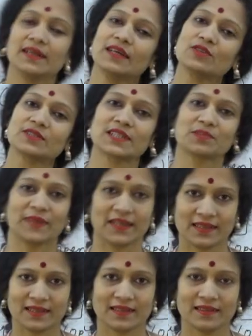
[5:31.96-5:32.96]
রিওস্টেট
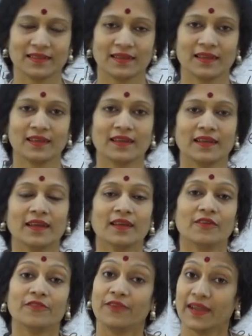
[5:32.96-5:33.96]
মানে কি
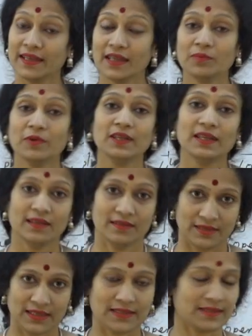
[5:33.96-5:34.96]
ভেরিয়েবল
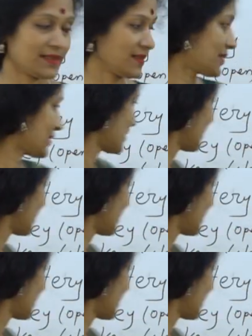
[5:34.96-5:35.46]
রেজিস্ট্যান্স